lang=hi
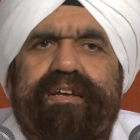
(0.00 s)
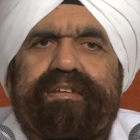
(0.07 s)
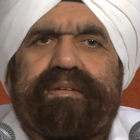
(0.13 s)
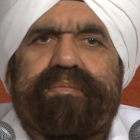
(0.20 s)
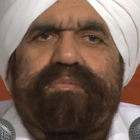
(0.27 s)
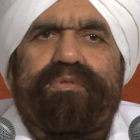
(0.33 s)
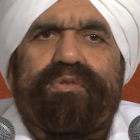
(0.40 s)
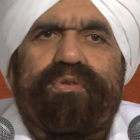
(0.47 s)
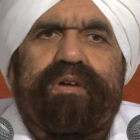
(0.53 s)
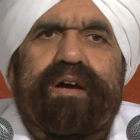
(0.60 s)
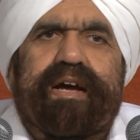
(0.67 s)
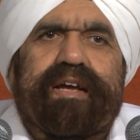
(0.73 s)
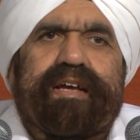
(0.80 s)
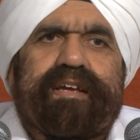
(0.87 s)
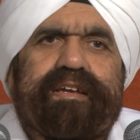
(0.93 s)
कि जब दुख
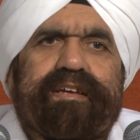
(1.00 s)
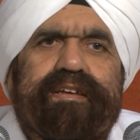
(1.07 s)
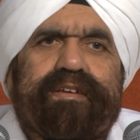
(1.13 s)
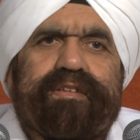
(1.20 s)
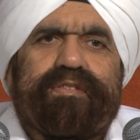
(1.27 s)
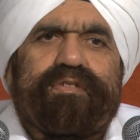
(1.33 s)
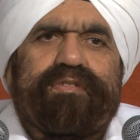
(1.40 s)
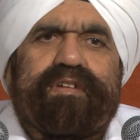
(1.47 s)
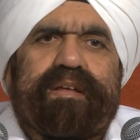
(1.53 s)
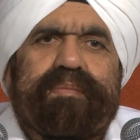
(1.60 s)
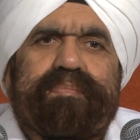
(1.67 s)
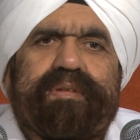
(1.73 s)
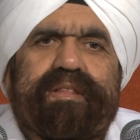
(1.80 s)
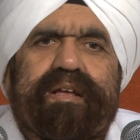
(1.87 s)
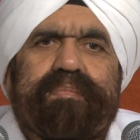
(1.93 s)
आए तो शायद
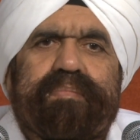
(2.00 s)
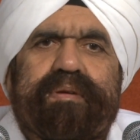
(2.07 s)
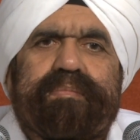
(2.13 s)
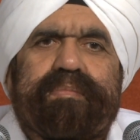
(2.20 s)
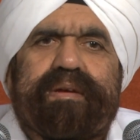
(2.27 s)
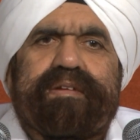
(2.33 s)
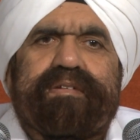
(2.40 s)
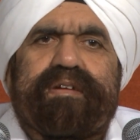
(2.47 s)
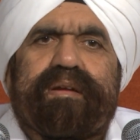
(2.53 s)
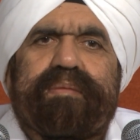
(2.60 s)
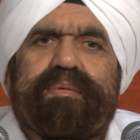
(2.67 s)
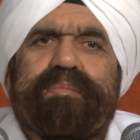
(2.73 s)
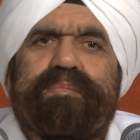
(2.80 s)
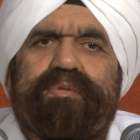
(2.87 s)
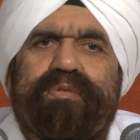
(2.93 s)
पिता परमेश्वर
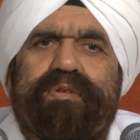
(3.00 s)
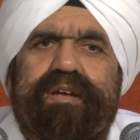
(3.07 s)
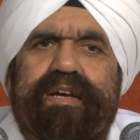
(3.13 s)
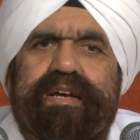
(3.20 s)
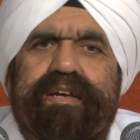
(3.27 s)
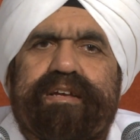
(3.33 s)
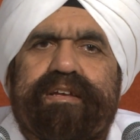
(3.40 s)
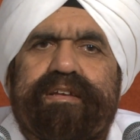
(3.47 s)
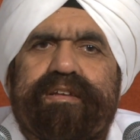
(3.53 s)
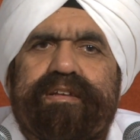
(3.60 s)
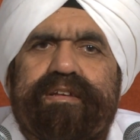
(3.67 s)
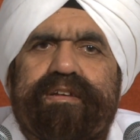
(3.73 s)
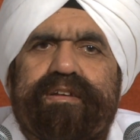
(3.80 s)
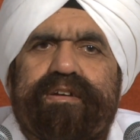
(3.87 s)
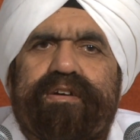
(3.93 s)
हमें भूल गए
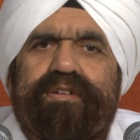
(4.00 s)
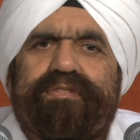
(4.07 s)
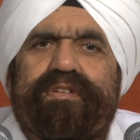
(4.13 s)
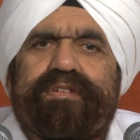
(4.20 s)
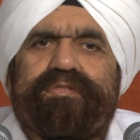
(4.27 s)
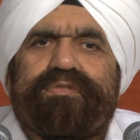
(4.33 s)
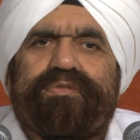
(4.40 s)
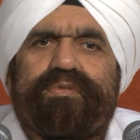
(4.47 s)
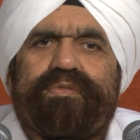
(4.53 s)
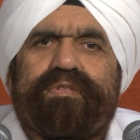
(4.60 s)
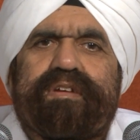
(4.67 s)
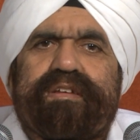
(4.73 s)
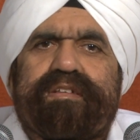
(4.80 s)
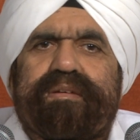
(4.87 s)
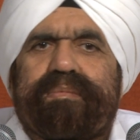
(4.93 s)
और सिर्फ सुख
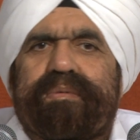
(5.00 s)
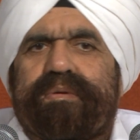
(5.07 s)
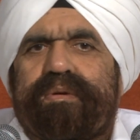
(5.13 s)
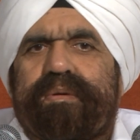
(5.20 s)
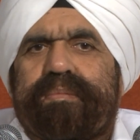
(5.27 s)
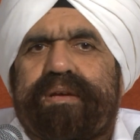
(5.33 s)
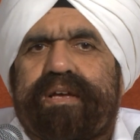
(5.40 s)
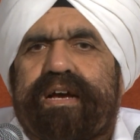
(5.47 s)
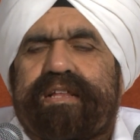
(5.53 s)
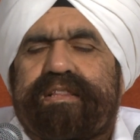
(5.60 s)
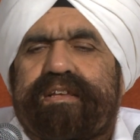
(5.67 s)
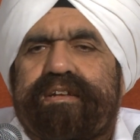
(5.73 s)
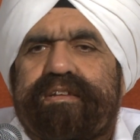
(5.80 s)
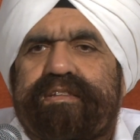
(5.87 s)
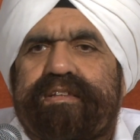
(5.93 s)
के समय वो हमें
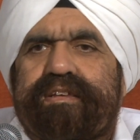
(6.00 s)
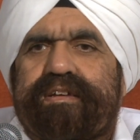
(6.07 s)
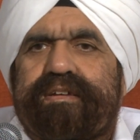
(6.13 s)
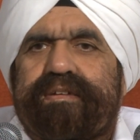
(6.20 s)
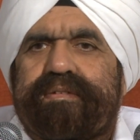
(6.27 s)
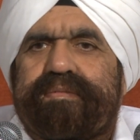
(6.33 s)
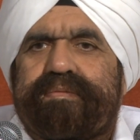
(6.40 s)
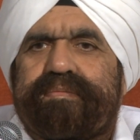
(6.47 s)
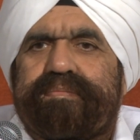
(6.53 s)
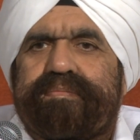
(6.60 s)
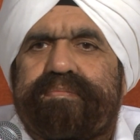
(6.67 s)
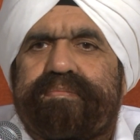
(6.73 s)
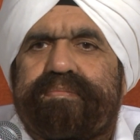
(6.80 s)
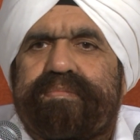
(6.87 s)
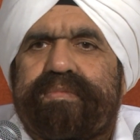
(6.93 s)
याद करते हैं
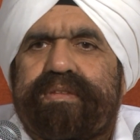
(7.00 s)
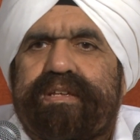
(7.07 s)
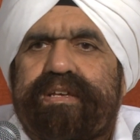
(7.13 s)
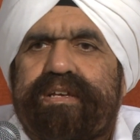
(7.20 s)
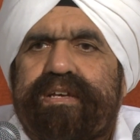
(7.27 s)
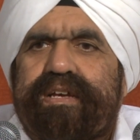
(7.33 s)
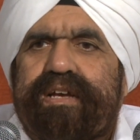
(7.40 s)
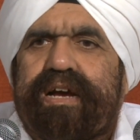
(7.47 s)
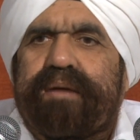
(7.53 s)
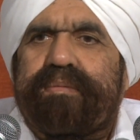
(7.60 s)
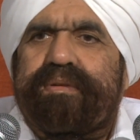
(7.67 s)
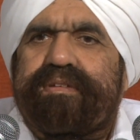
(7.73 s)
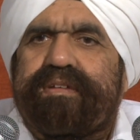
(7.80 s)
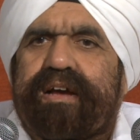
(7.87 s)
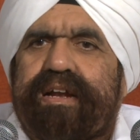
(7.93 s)

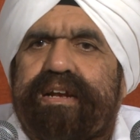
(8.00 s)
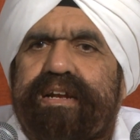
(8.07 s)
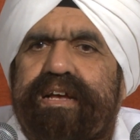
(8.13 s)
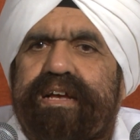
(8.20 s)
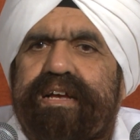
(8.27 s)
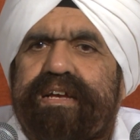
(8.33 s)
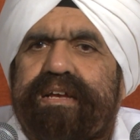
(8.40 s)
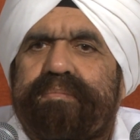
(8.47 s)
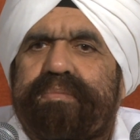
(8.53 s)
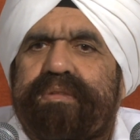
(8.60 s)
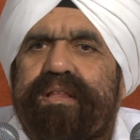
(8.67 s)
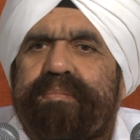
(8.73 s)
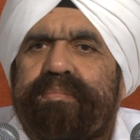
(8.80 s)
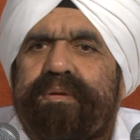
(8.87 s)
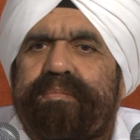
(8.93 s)
हमें जानना है कि
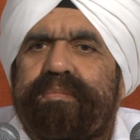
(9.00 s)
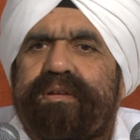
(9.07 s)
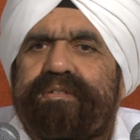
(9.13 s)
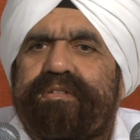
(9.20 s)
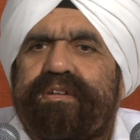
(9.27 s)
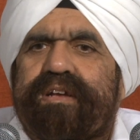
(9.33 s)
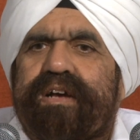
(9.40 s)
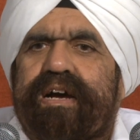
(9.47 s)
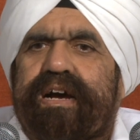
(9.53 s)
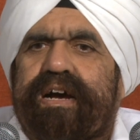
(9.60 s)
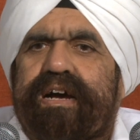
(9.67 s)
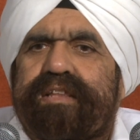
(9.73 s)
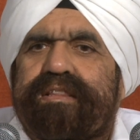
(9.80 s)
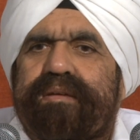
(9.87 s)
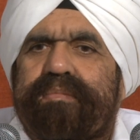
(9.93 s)
पिता परमेश्वर का
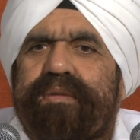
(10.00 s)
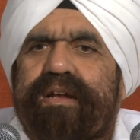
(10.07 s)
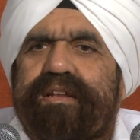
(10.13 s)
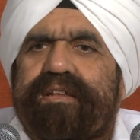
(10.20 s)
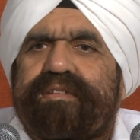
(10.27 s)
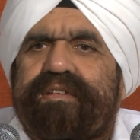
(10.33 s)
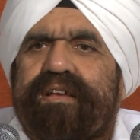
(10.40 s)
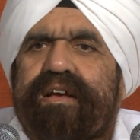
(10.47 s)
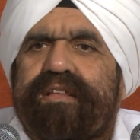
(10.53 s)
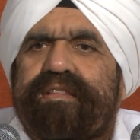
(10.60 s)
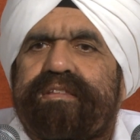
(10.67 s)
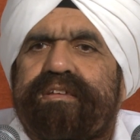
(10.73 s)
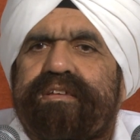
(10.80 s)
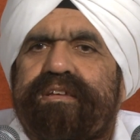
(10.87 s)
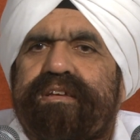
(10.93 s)
हाथ हमारे साथ
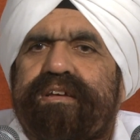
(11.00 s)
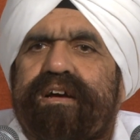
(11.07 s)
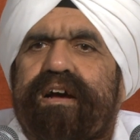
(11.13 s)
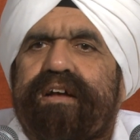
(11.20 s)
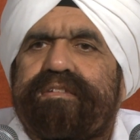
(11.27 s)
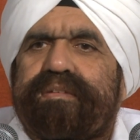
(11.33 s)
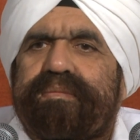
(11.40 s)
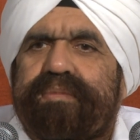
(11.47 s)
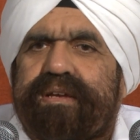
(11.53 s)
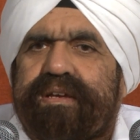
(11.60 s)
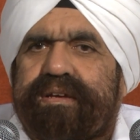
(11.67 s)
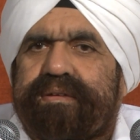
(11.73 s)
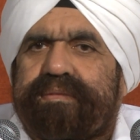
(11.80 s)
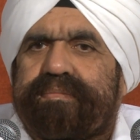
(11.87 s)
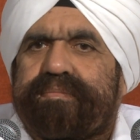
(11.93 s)
हर समय
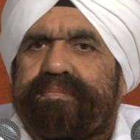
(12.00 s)
है